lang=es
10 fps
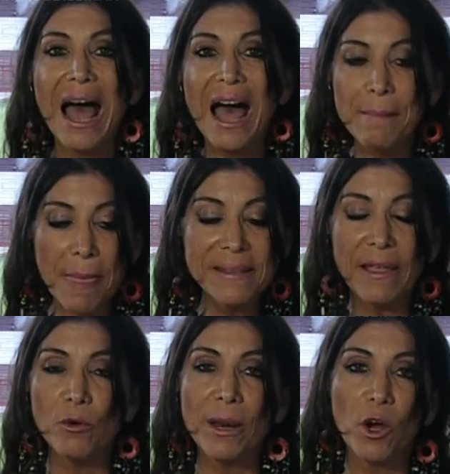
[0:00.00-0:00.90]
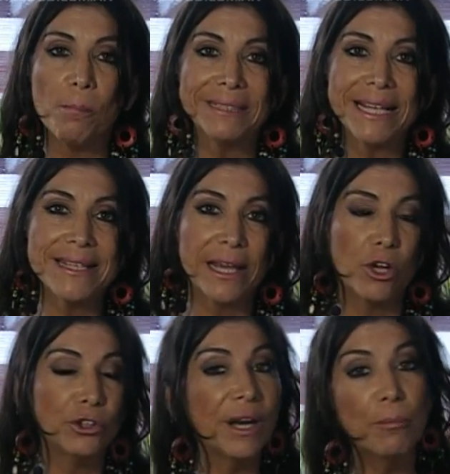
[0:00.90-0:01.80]
amén de esta doble competencia que
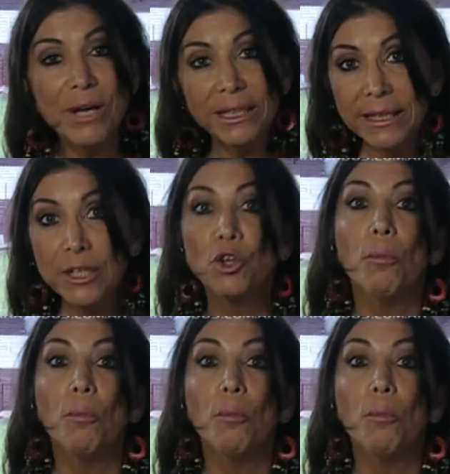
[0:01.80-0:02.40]
lo tiene muy atento,